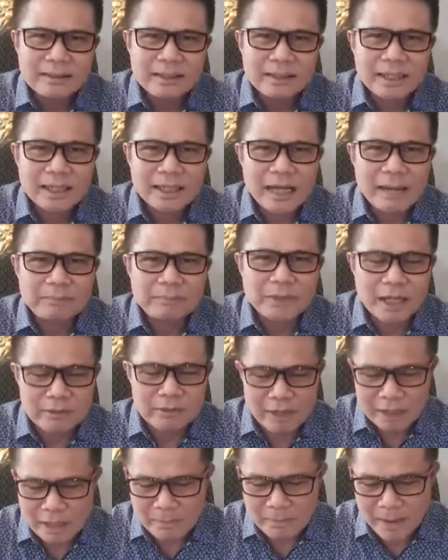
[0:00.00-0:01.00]
นะครับถ้า
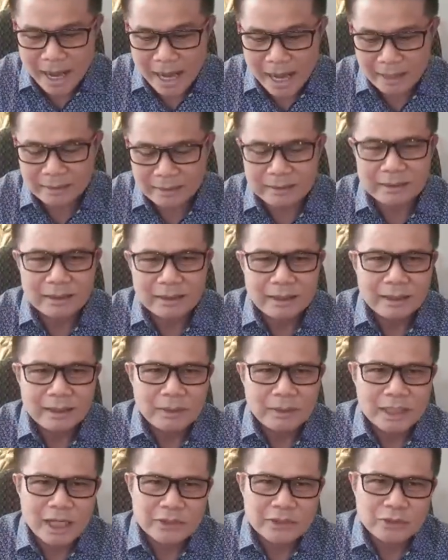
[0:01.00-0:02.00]
รัฐบาล
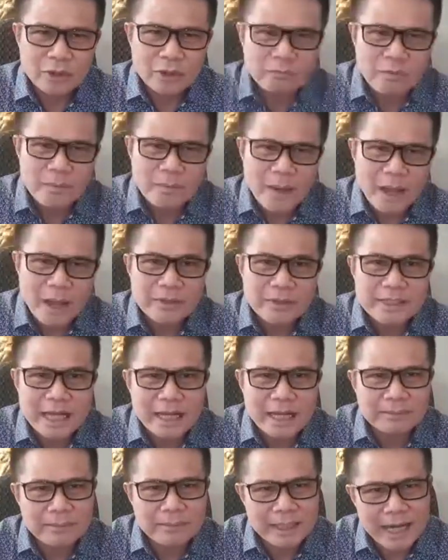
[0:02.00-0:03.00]
ประชาชนวิพากษ์วิ
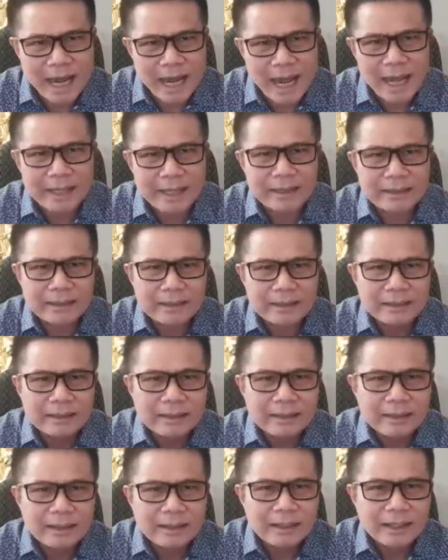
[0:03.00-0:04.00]
จารณ์ไม่ได้
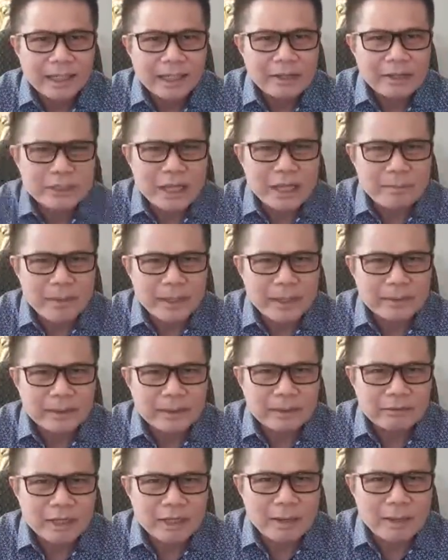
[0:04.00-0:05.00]
แล้วจะไป
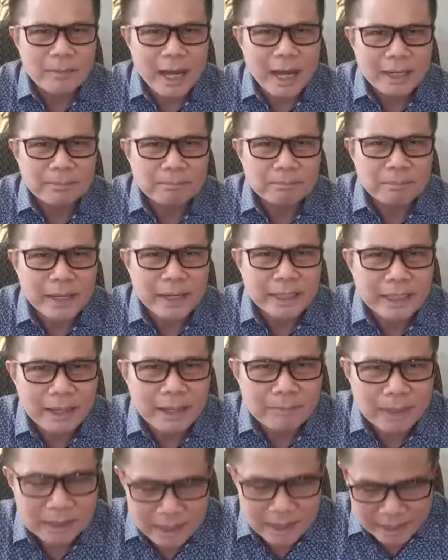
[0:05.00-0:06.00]
รัฐบาลไป
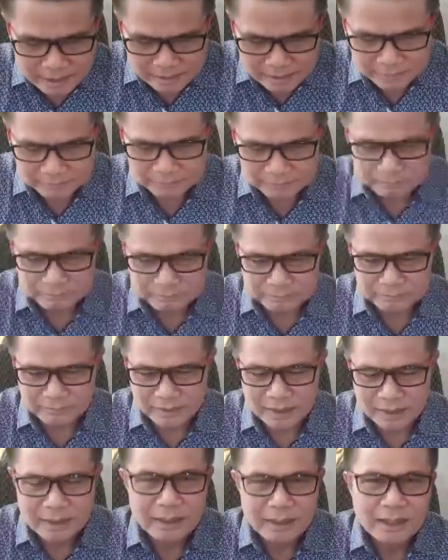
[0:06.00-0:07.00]
ทำอะไร
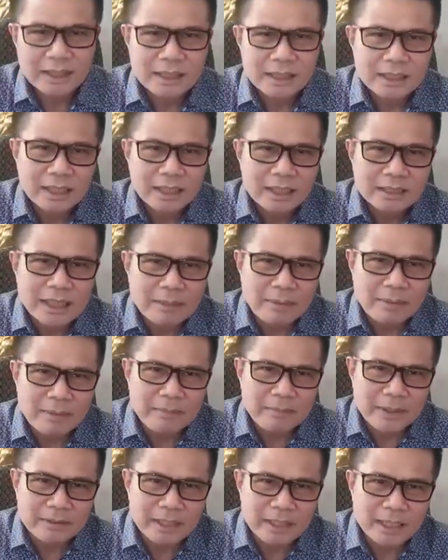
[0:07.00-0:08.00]
จะไป
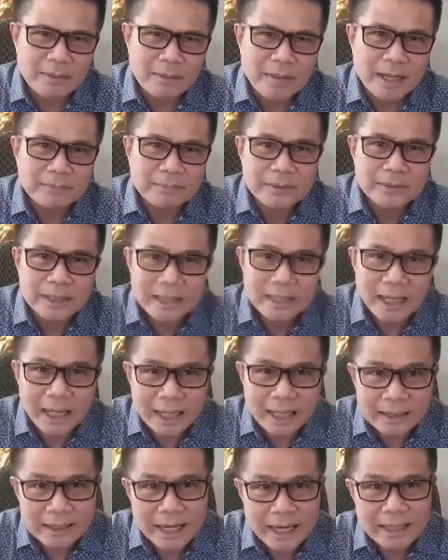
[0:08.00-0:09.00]
เป็นรัฐบาลเพื่อ
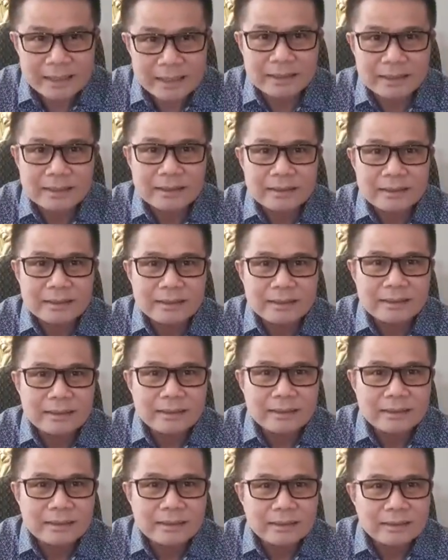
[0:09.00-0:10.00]
อะไร
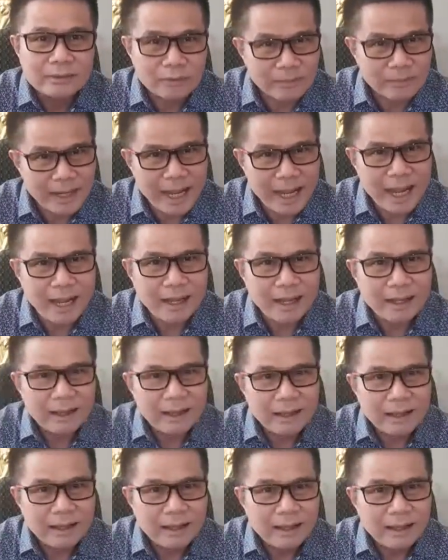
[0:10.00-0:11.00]
ถูกไหมฮะ
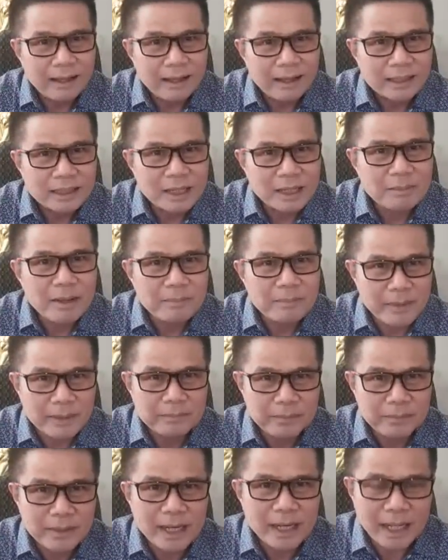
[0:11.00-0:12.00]
จะไปเป็
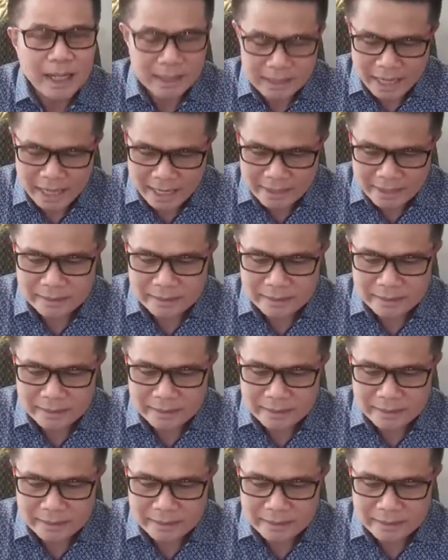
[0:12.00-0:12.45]
นเพื่ออะไร